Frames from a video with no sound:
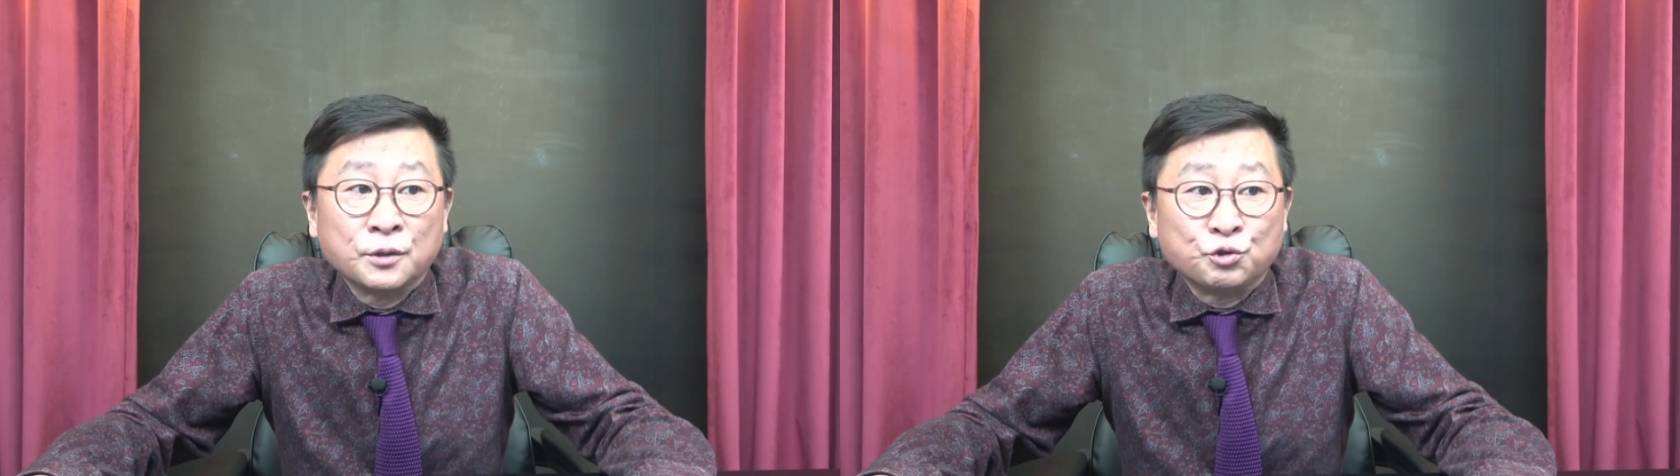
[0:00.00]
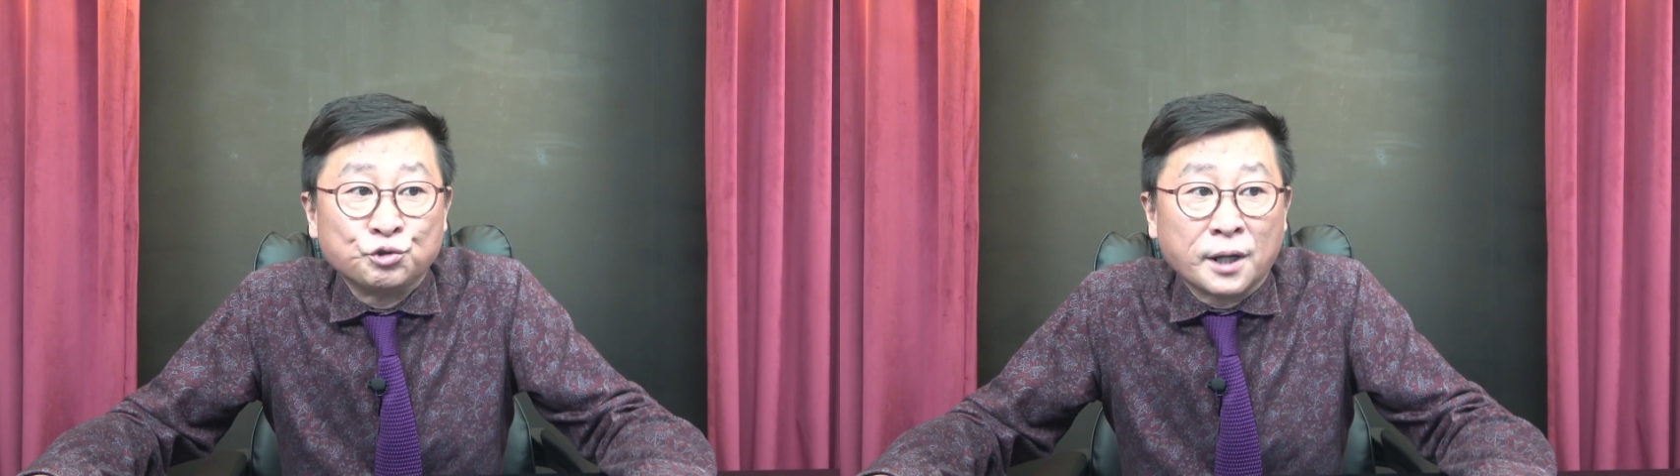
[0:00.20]

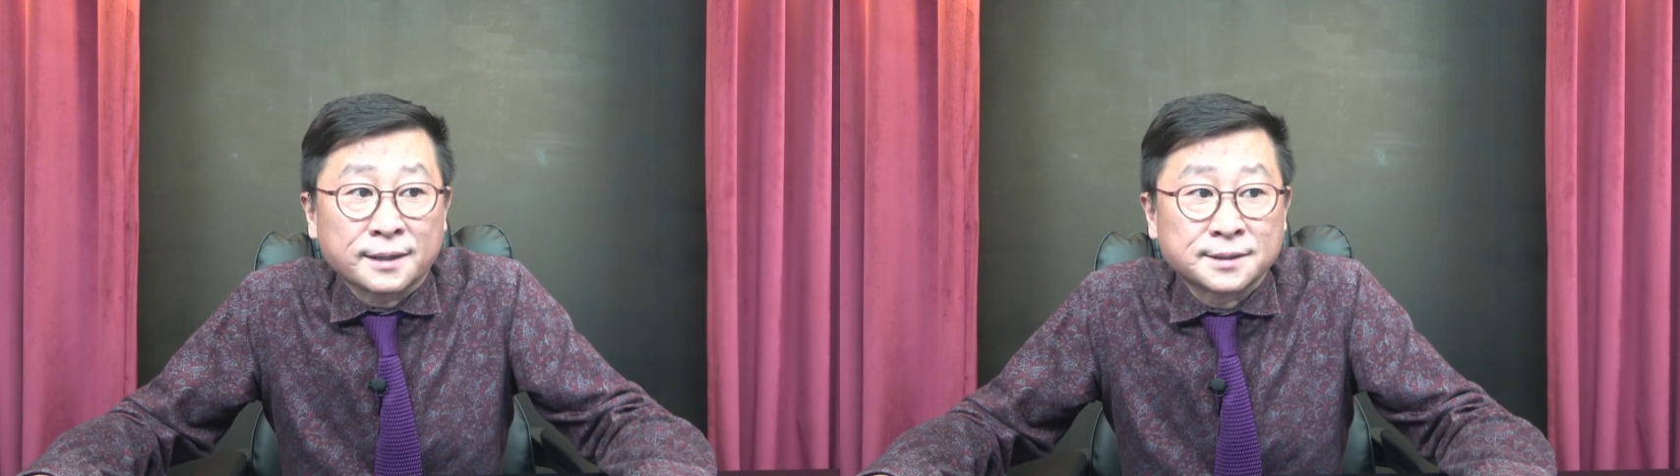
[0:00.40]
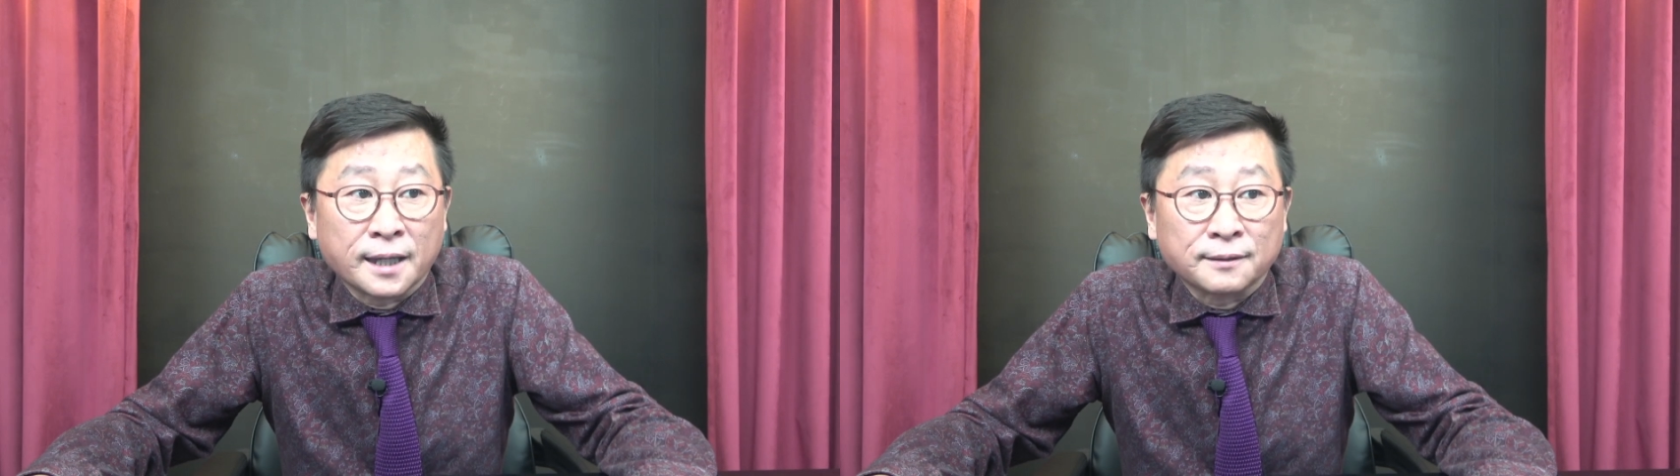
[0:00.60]

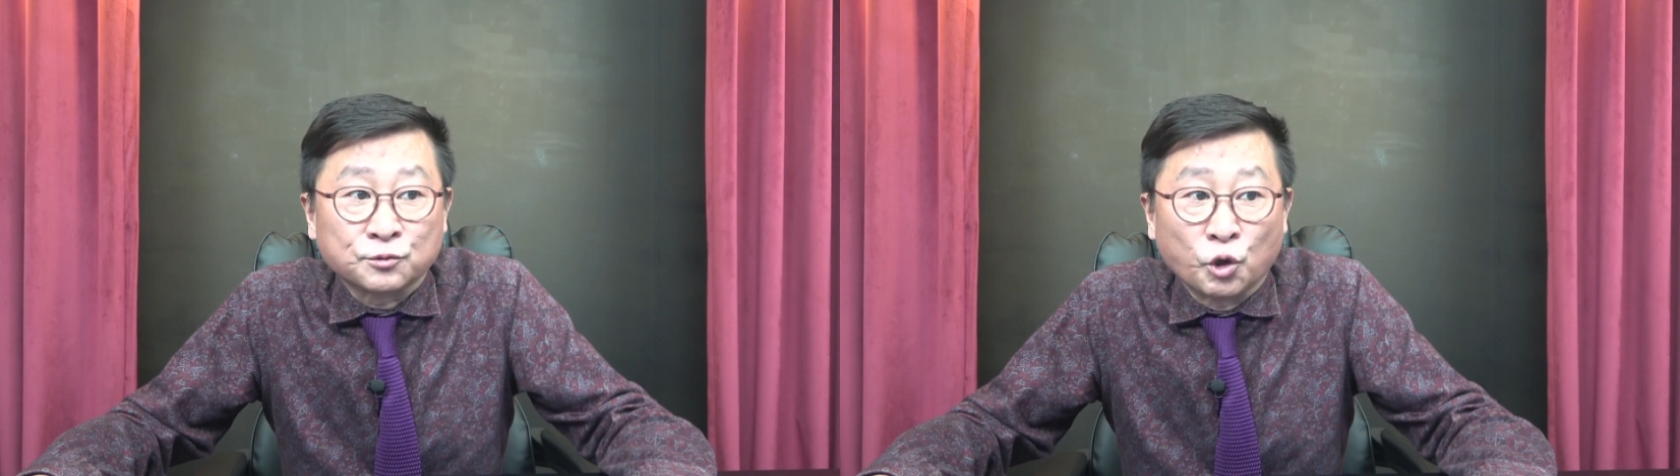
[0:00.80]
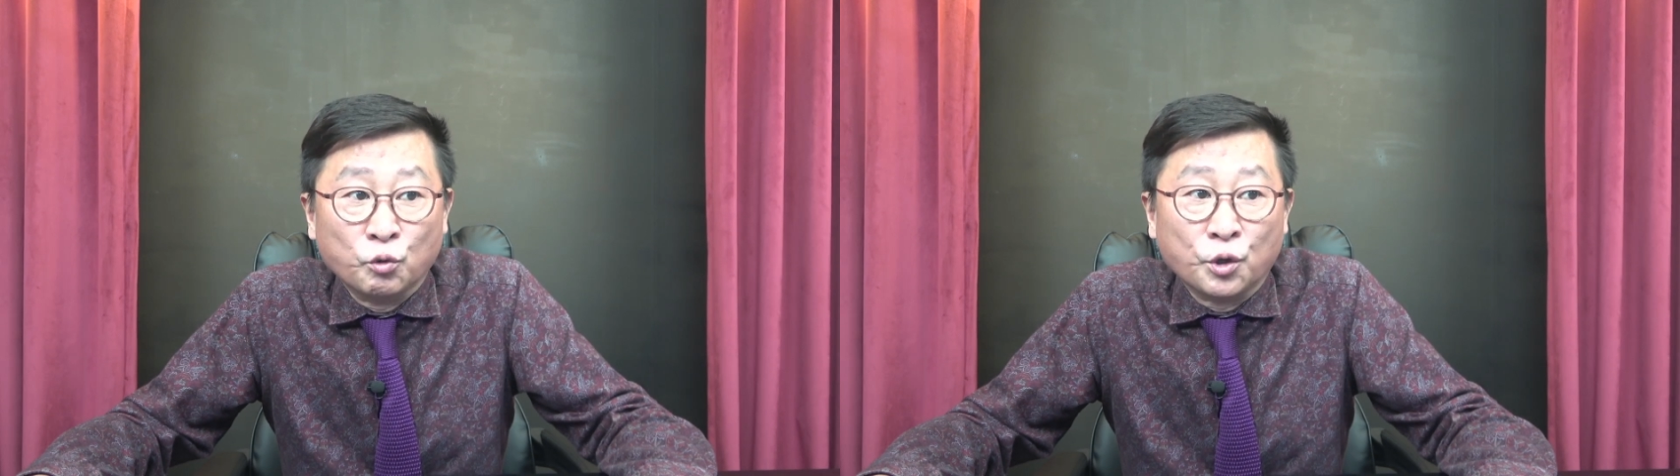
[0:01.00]
유학생
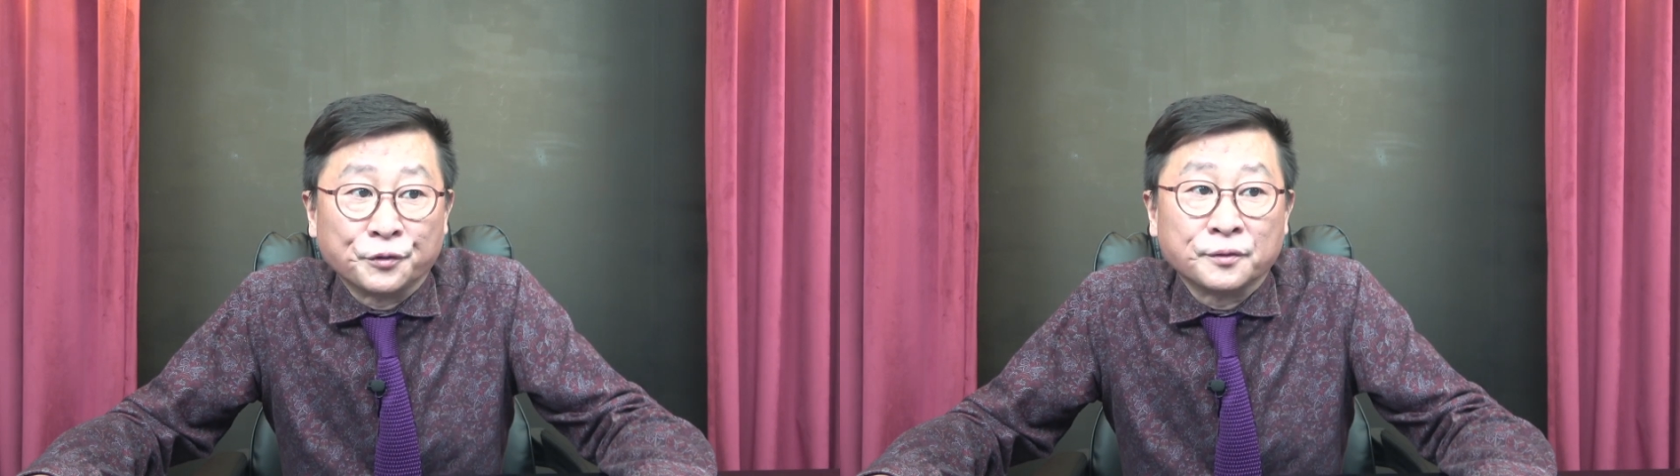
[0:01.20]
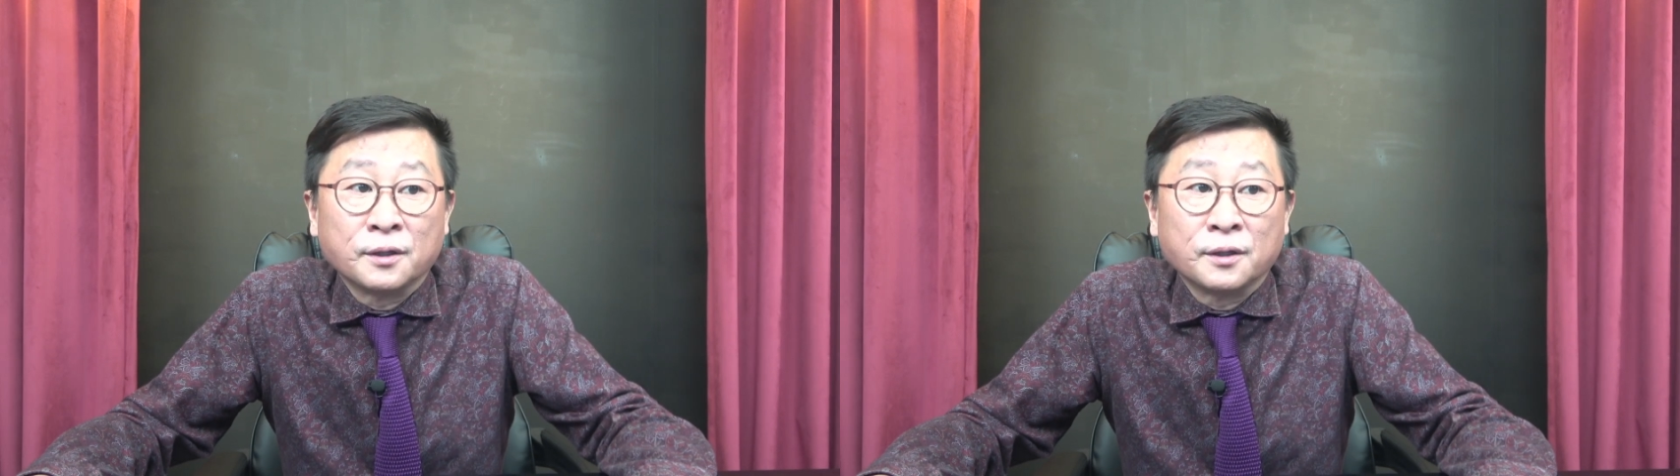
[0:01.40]
동원,